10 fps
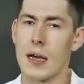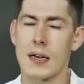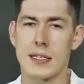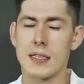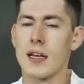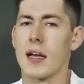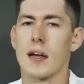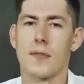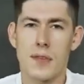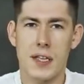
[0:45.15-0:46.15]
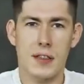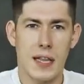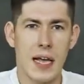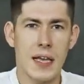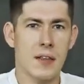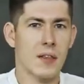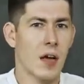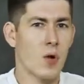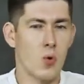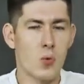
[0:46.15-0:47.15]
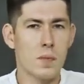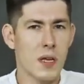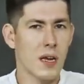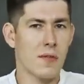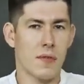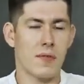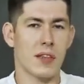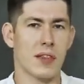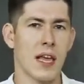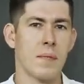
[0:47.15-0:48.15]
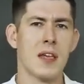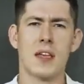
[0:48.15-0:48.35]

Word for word: где-то, как в Китае, на Кубе или во Вьетнаме,